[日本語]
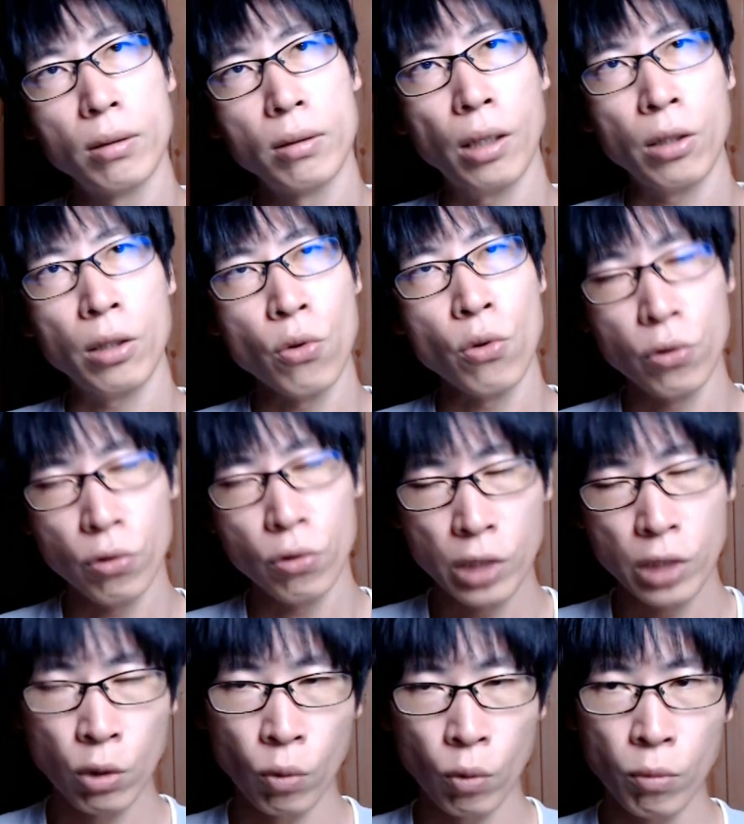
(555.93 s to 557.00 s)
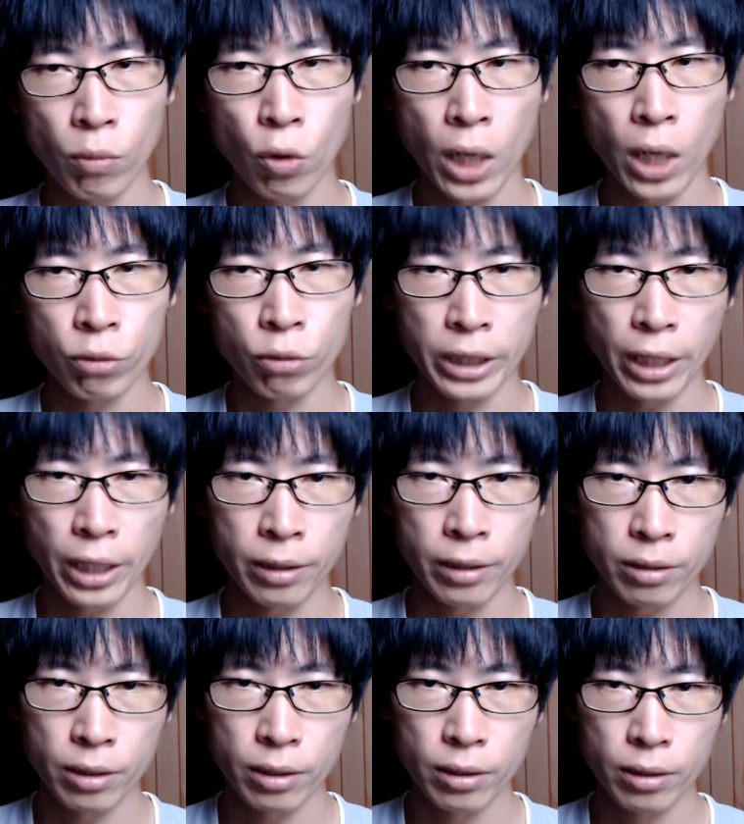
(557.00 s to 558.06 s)
なんかそういう理論もあるみたいで
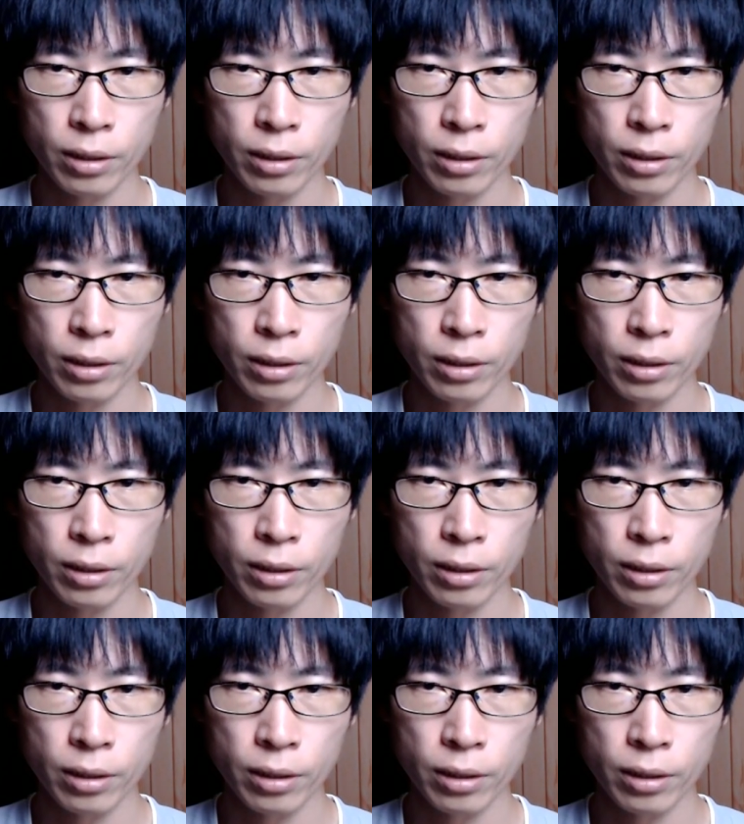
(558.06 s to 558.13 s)
す。